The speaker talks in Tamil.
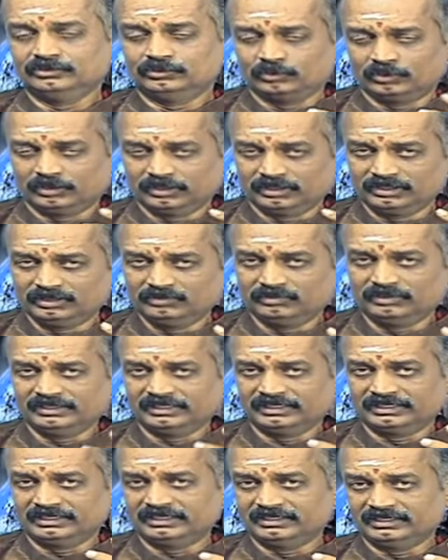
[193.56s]

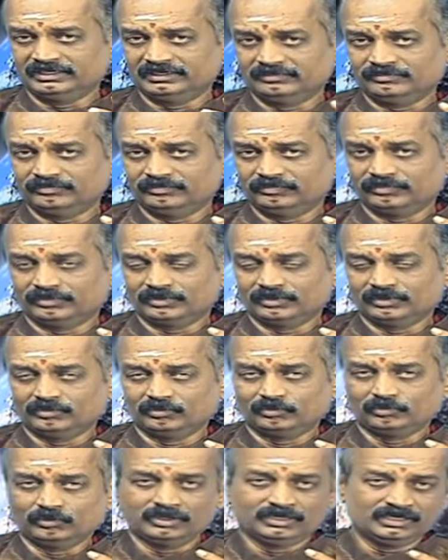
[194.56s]
தொடங்குவதற்கு
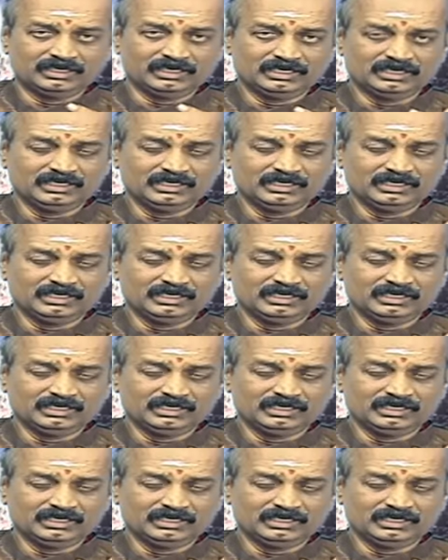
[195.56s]
ஒரு